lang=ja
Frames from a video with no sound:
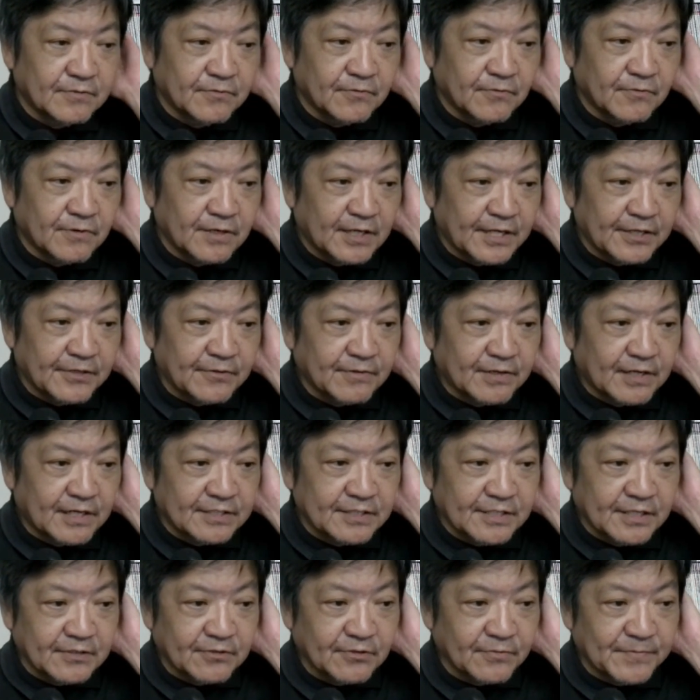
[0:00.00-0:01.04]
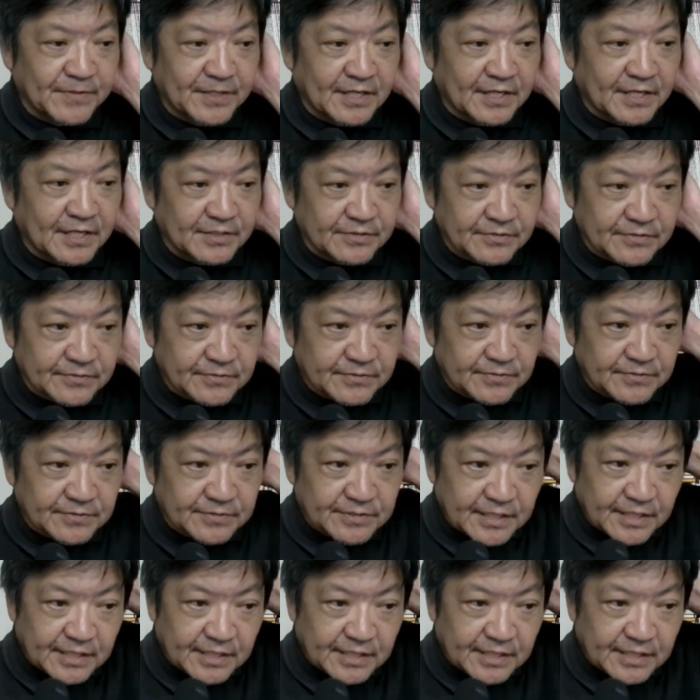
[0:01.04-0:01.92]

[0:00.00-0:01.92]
当該予科生のみならず、